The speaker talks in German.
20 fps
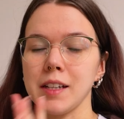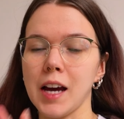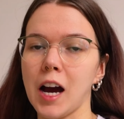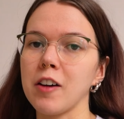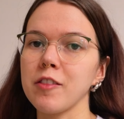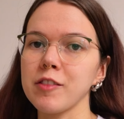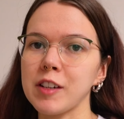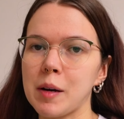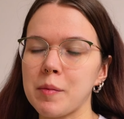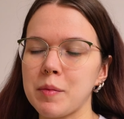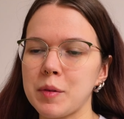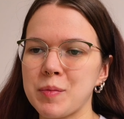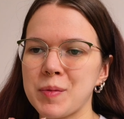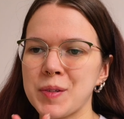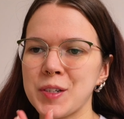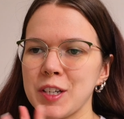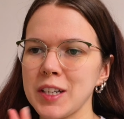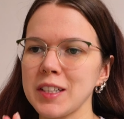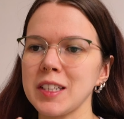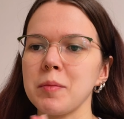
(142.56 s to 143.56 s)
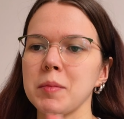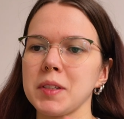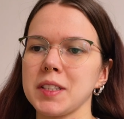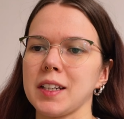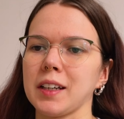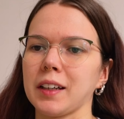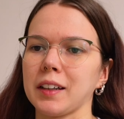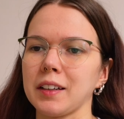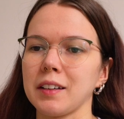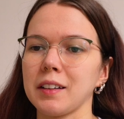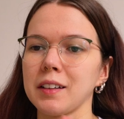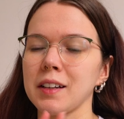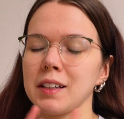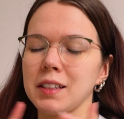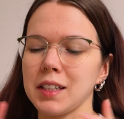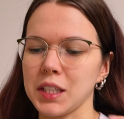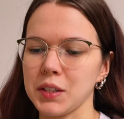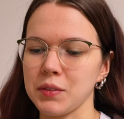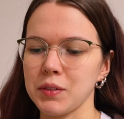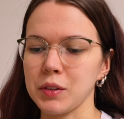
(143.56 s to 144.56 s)
Die Aufgabe besteht nämlich darin,
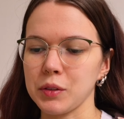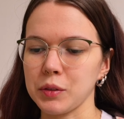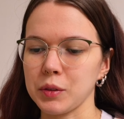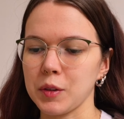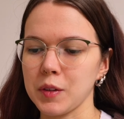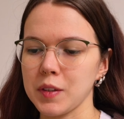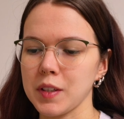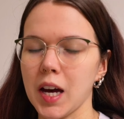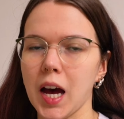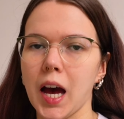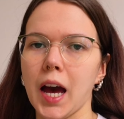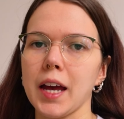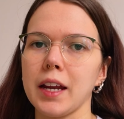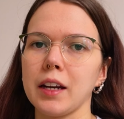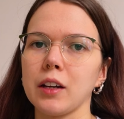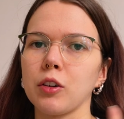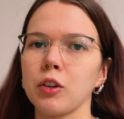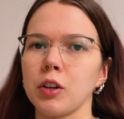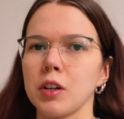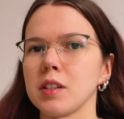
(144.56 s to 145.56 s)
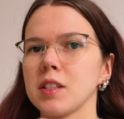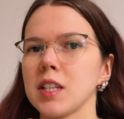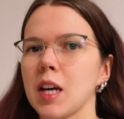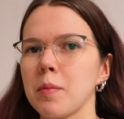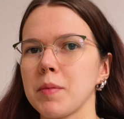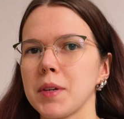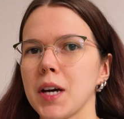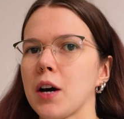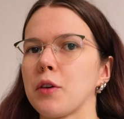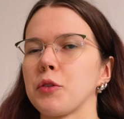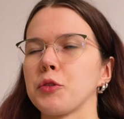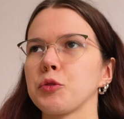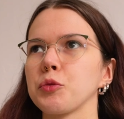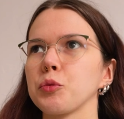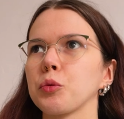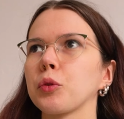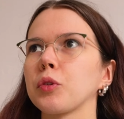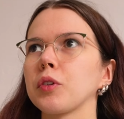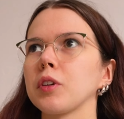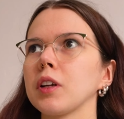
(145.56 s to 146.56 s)
dass wir uns ein Konzept
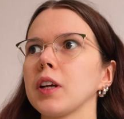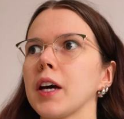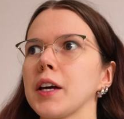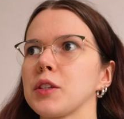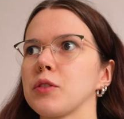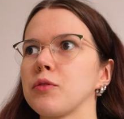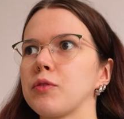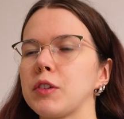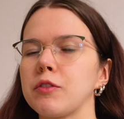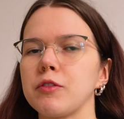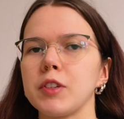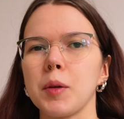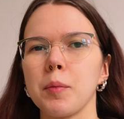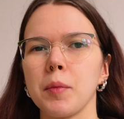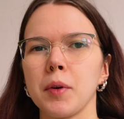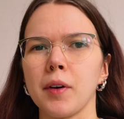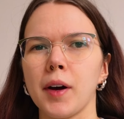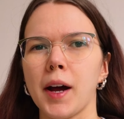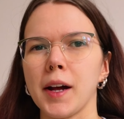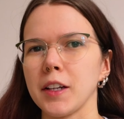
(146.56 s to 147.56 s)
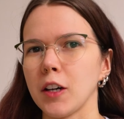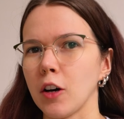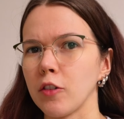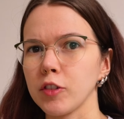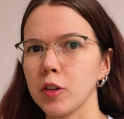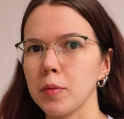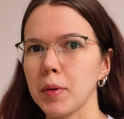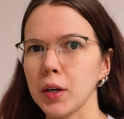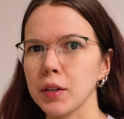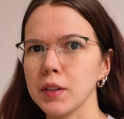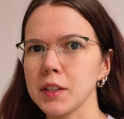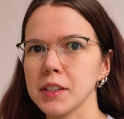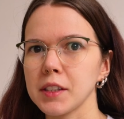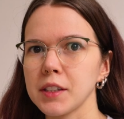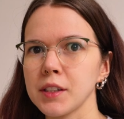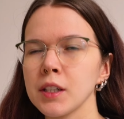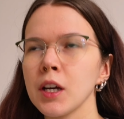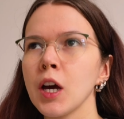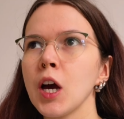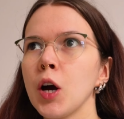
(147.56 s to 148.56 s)
aussuchen, also wie Filme halt aufgebaut
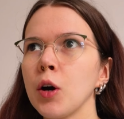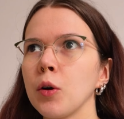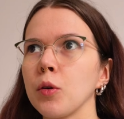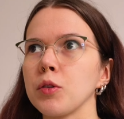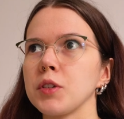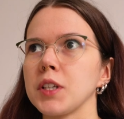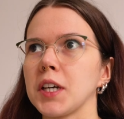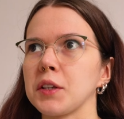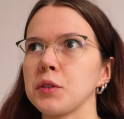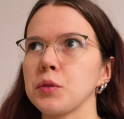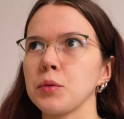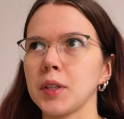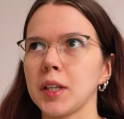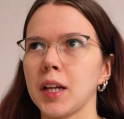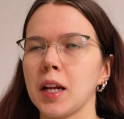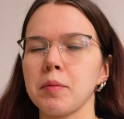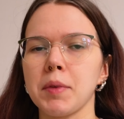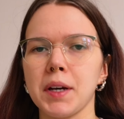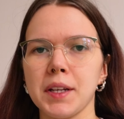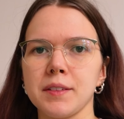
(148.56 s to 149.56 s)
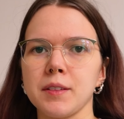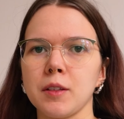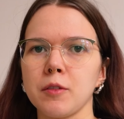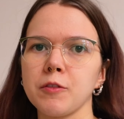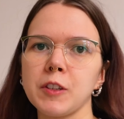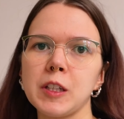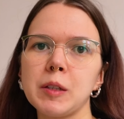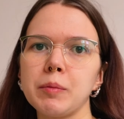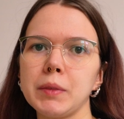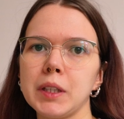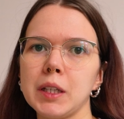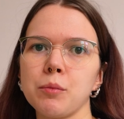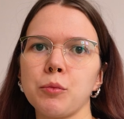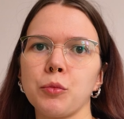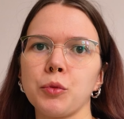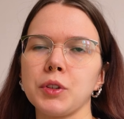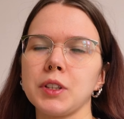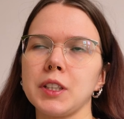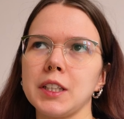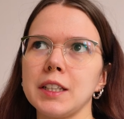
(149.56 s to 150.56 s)
sind, und dazu dann einen passenden Film nehmen
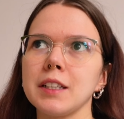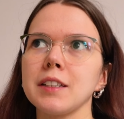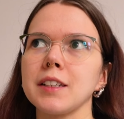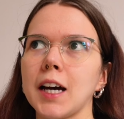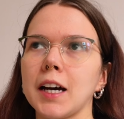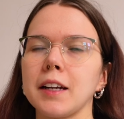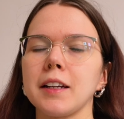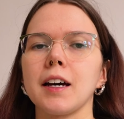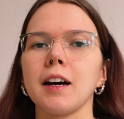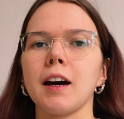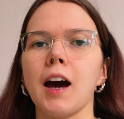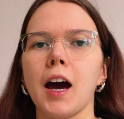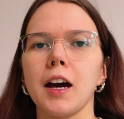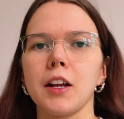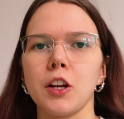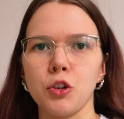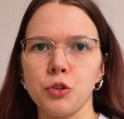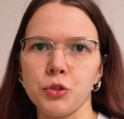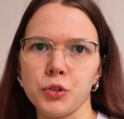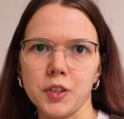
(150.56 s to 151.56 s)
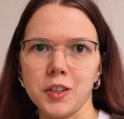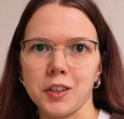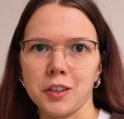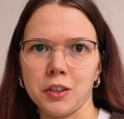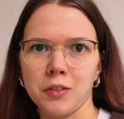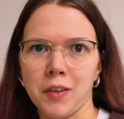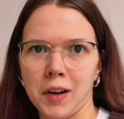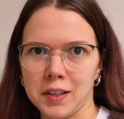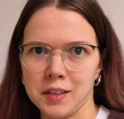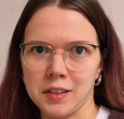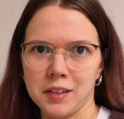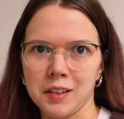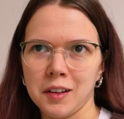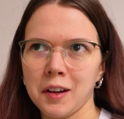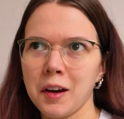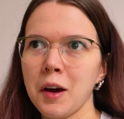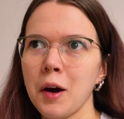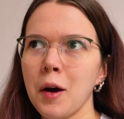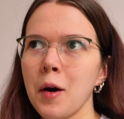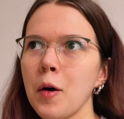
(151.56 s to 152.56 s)
und den danach analysieren quasi.
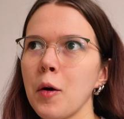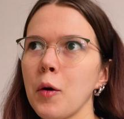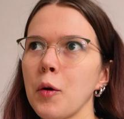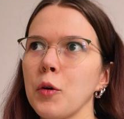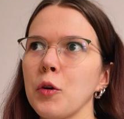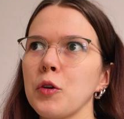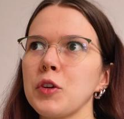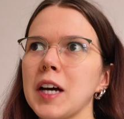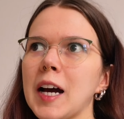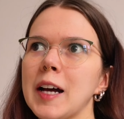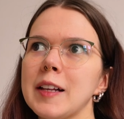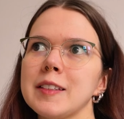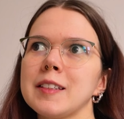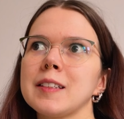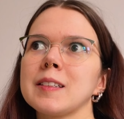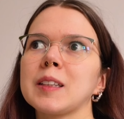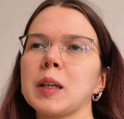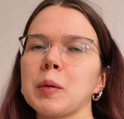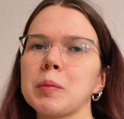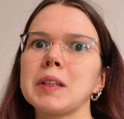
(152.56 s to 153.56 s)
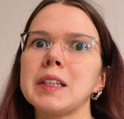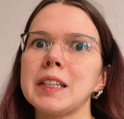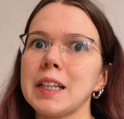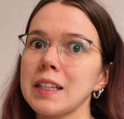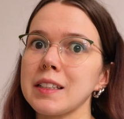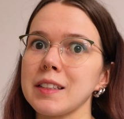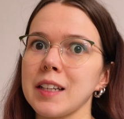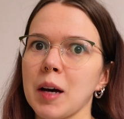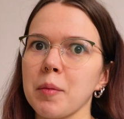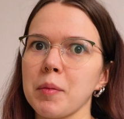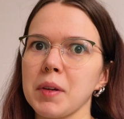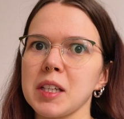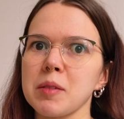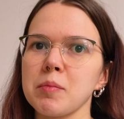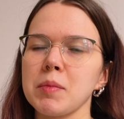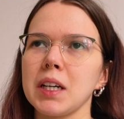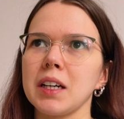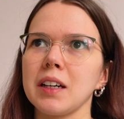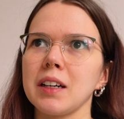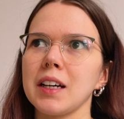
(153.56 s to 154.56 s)
Und als ich das Skript gelesen habe, ist
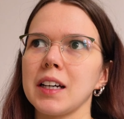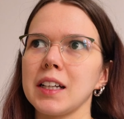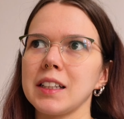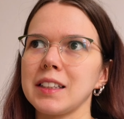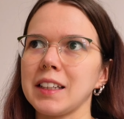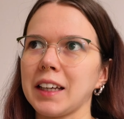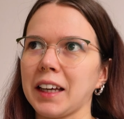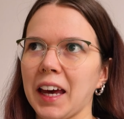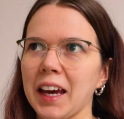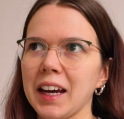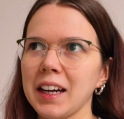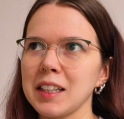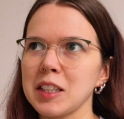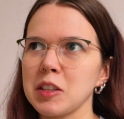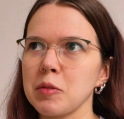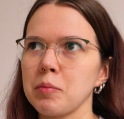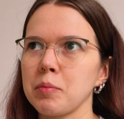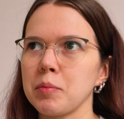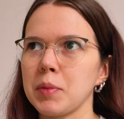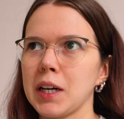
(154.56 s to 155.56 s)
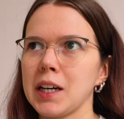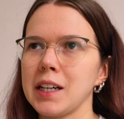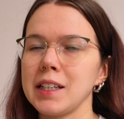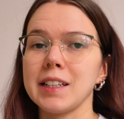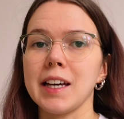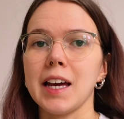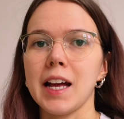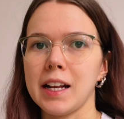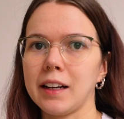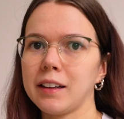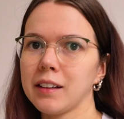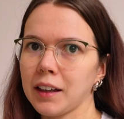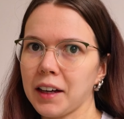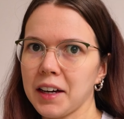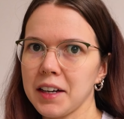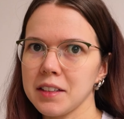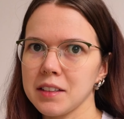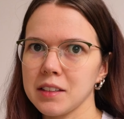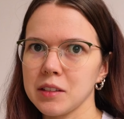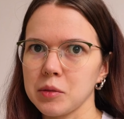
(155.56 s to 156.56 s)
mir direkt bei der
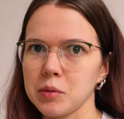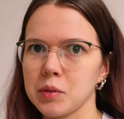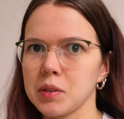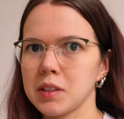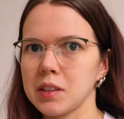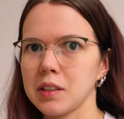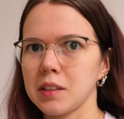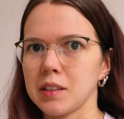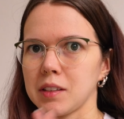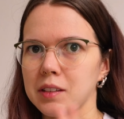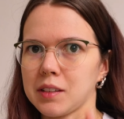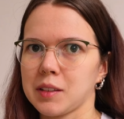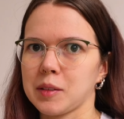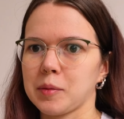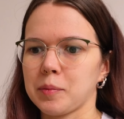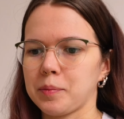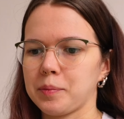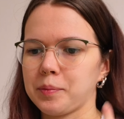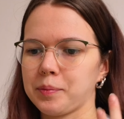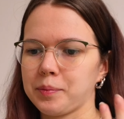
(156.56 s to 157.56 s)
Heldenreise, so ist dieses